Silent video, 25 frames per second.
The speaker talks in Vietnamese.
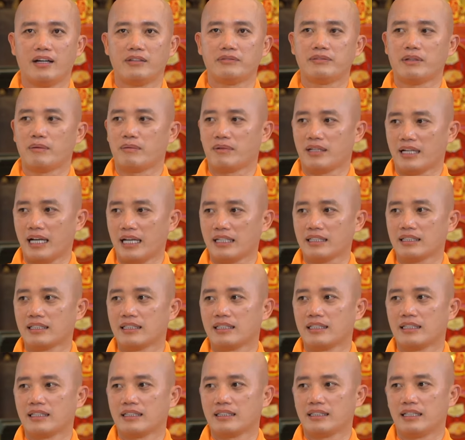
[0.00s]
ở phòng khách
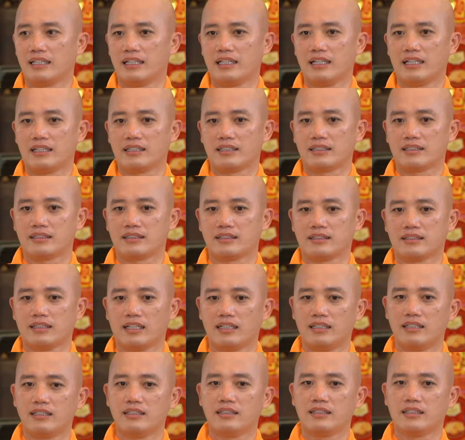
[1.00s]
thì nên
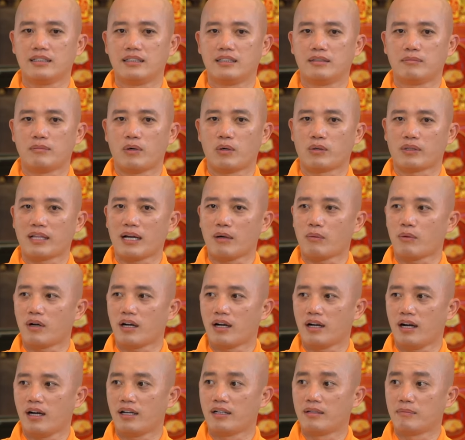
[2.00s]
thỉnh tượng Bồ Tát
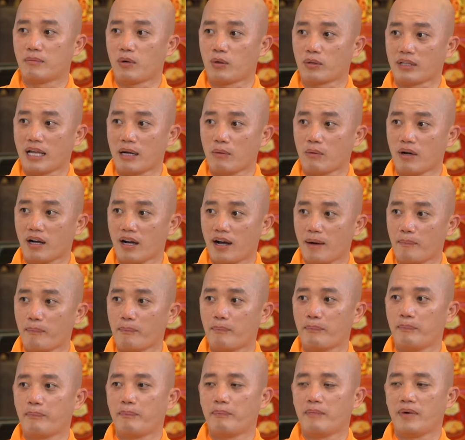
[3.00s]
Quan, hình Bồ Tát Quan
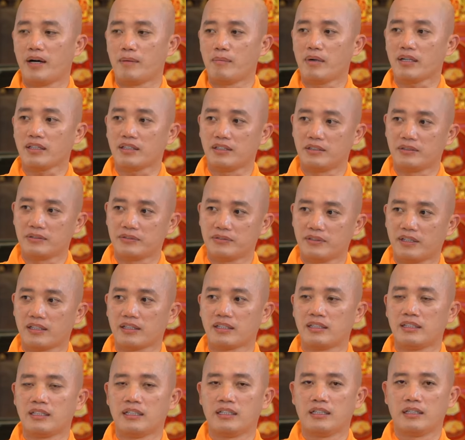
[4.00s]
Âm, bức tượng Phật
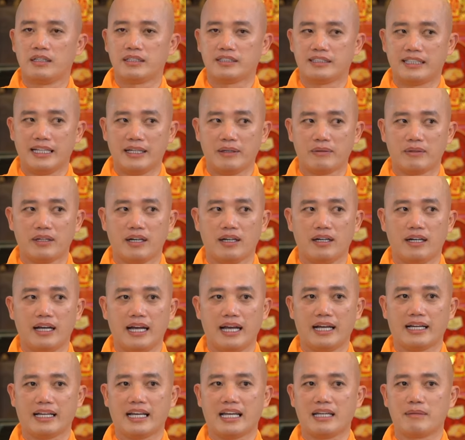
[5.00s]
treo đó,
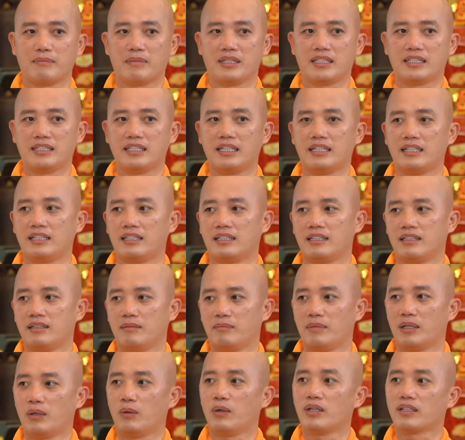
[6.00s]
hàng ngày mình nhìn,
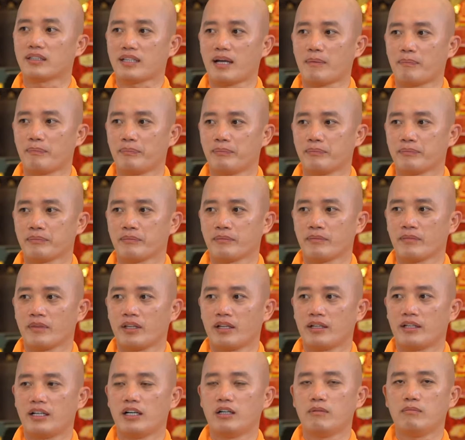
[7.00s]
mình huân tập.
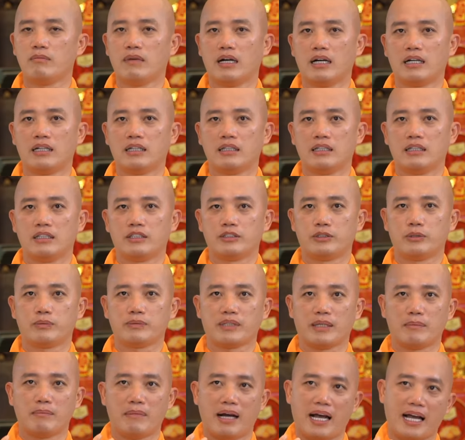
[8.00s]
Nếu mà chúng
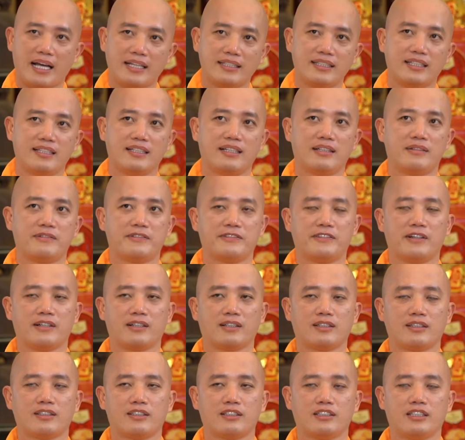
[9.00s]
ta mãi nhìn hình Phật
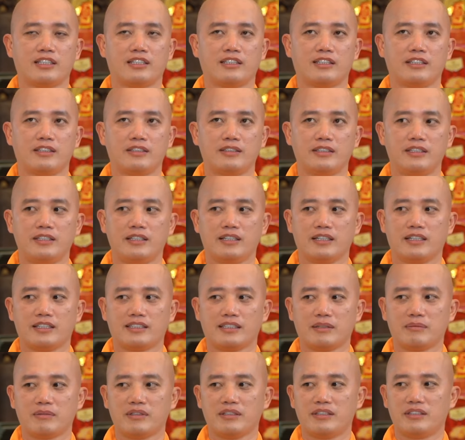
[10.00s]
thì tự nhiên là
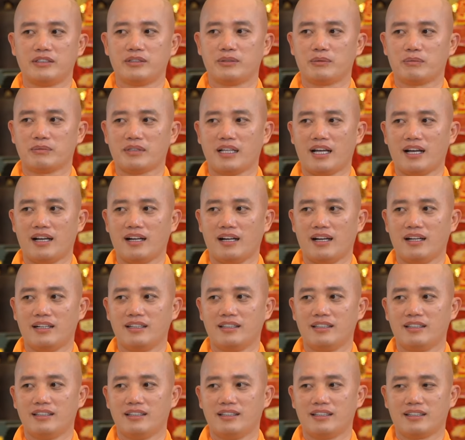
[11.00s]
trong người chúng ta là
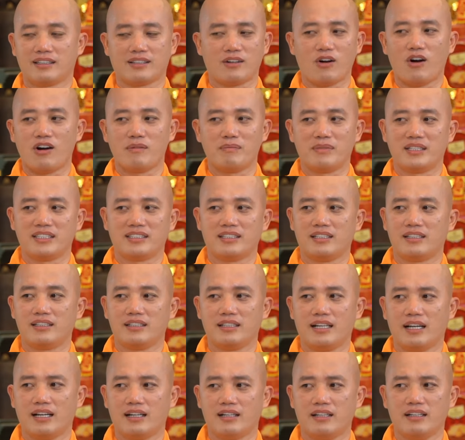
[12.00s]
con mình sinh
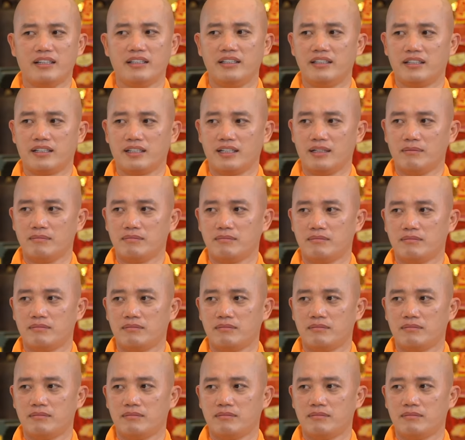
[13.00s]
ra nó hiền lắm.